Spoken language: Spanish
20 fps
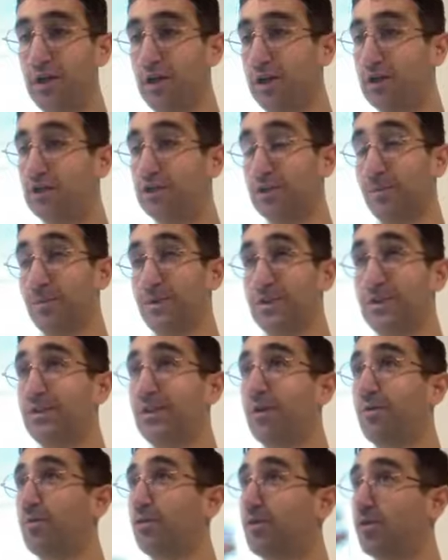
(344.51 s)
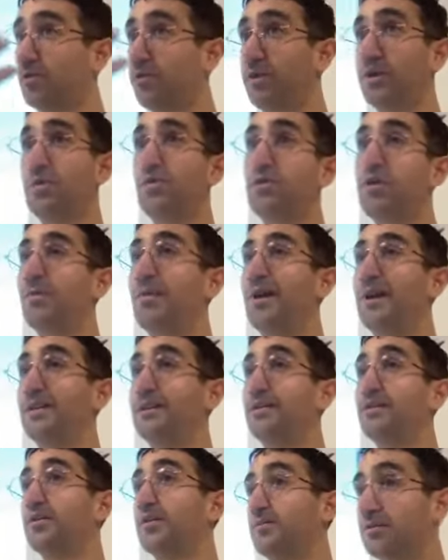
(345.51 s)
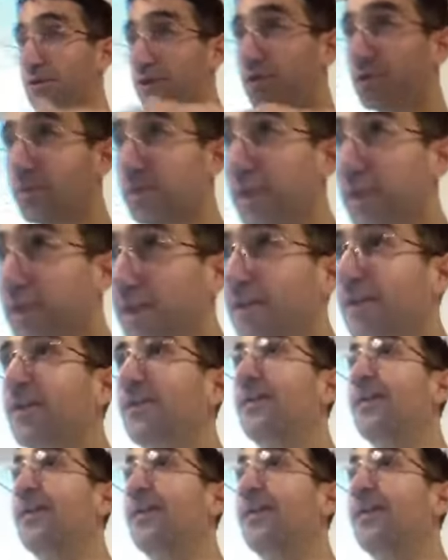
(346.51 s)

los representa como con un círculo partido, como si estuvieran